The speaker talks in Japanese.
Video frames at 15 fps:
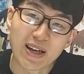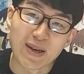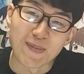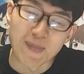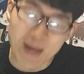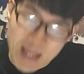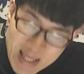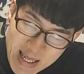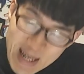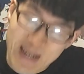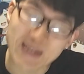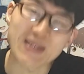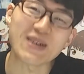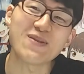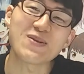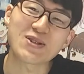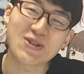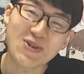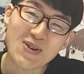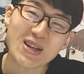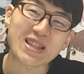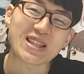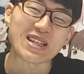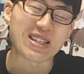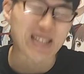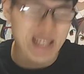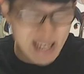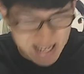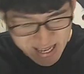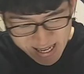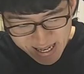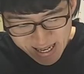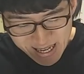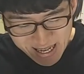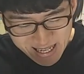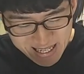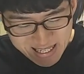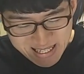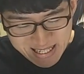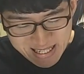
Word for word: めちゃくちゃ面白かったっすね。